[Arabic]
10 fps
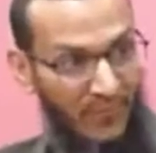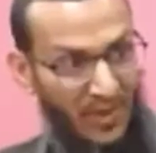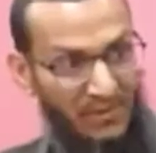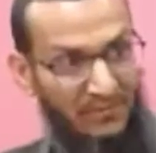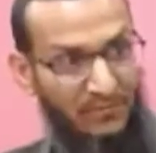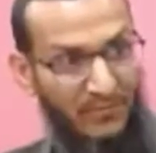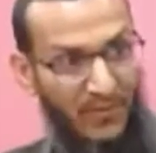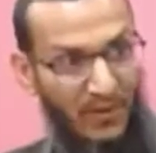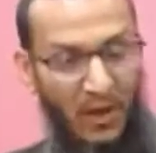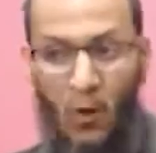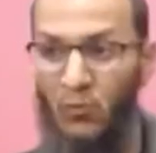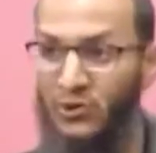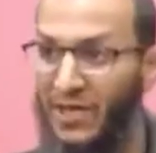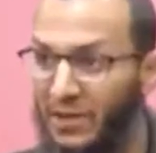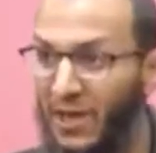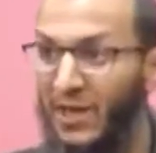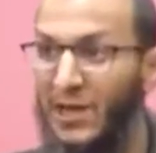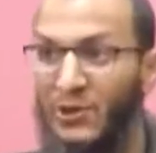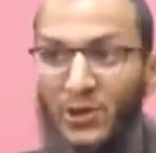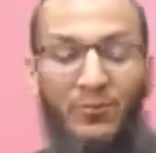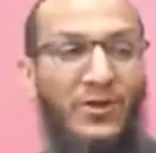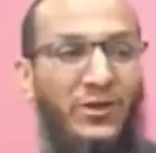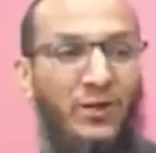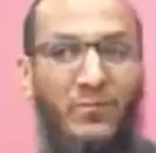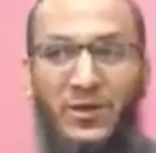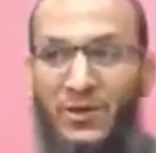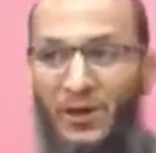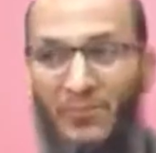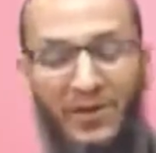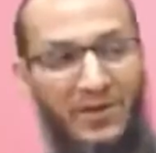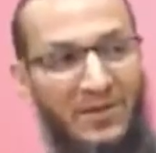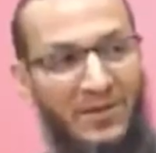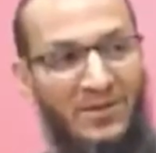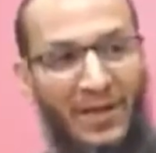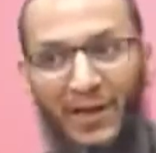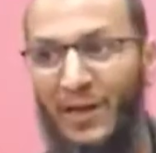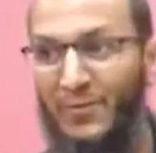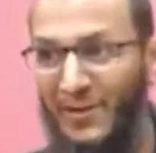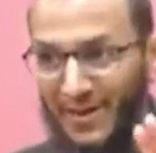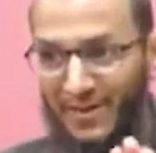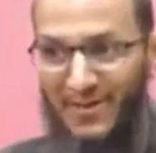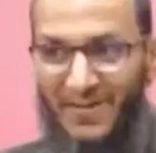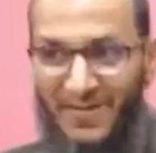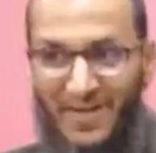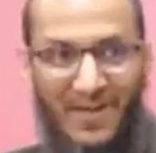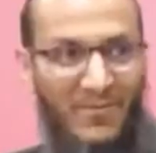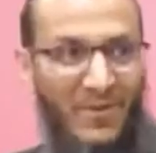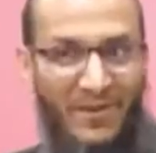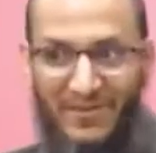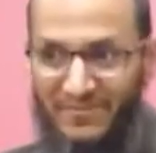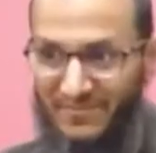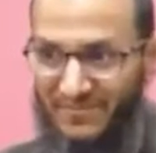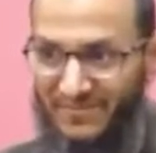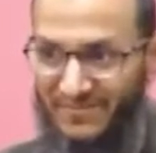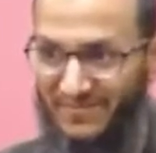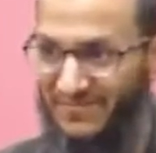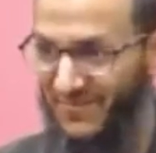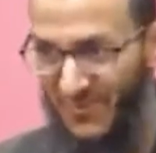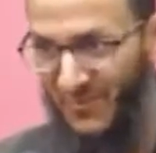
نعم او الجده هي تحمي تحمي تحمي الصغير آه من بس. من... راح الطفل